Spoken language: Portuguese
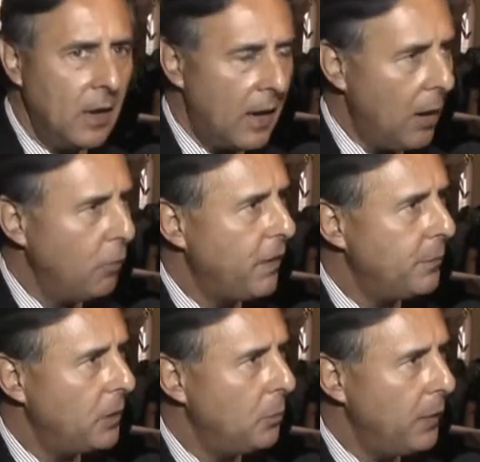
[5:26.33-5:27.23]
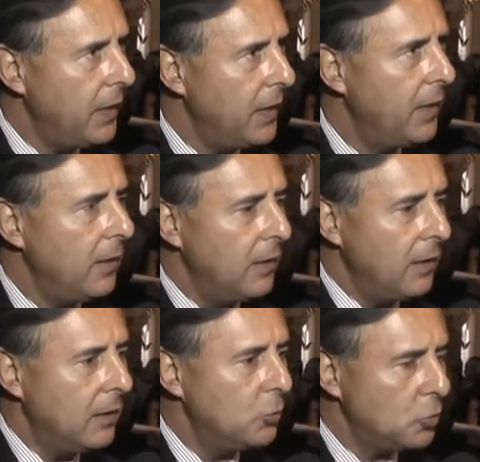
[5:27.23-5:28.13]
é o Fabiano Pereira
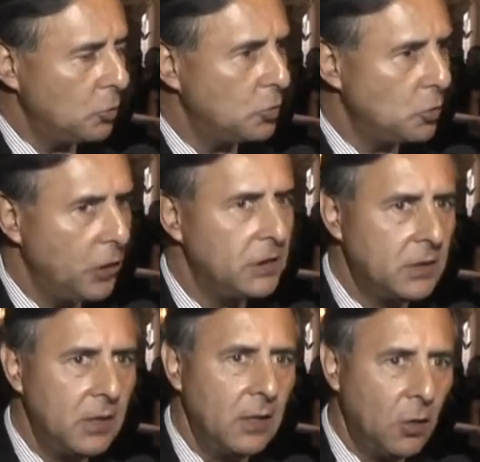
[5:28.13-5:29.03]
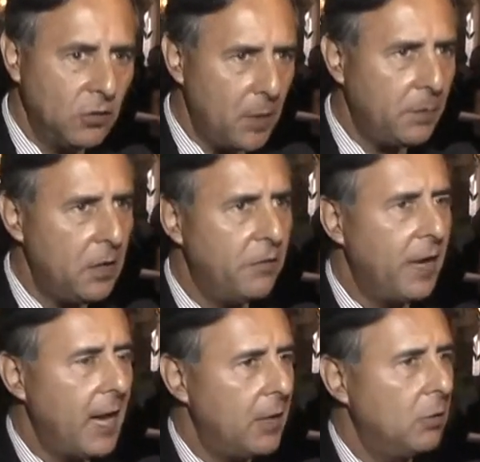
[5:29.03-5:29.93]
e os outros dois que eu sempre tenho
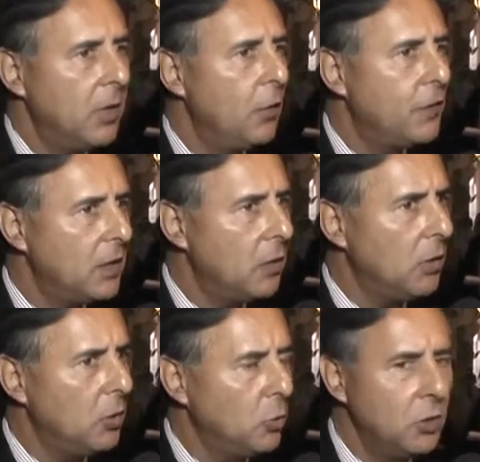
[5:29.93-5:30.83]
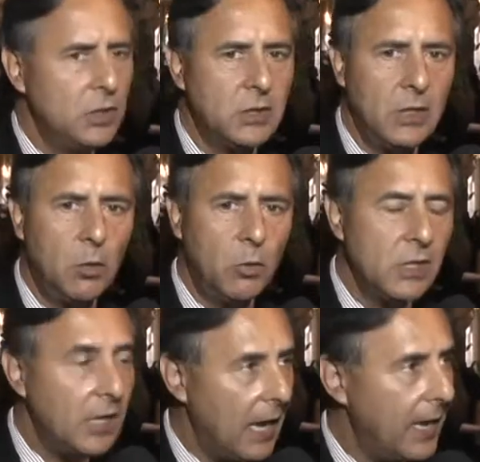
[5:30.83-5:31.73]
falado, é o Frederico Antunes e o
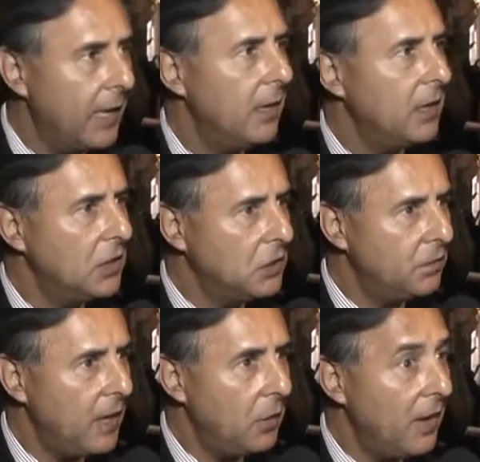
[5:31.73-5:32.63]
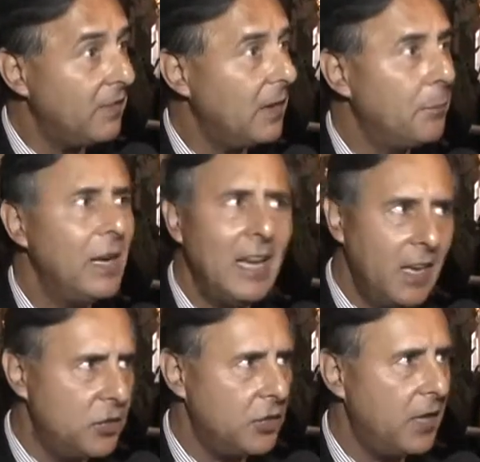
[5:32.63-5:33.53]
Luiz Lara, que tiveram esta
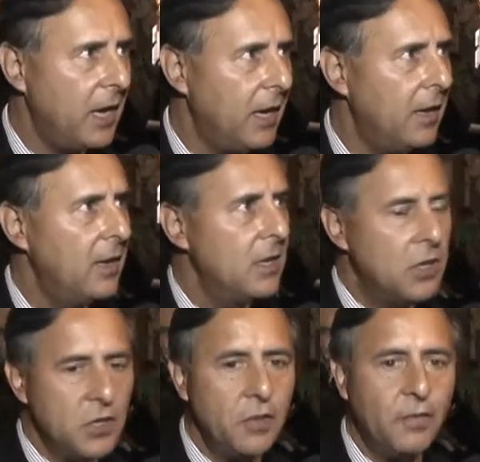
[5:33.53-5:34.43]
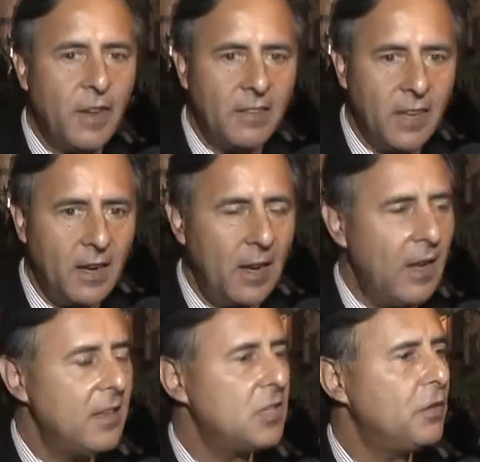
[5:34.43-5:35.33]
brilhante ideia de fazer
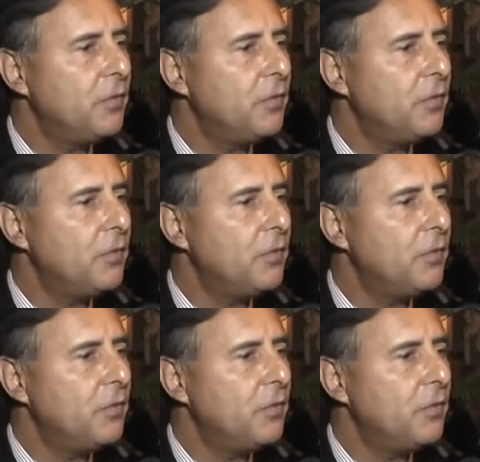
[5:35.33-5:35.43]
este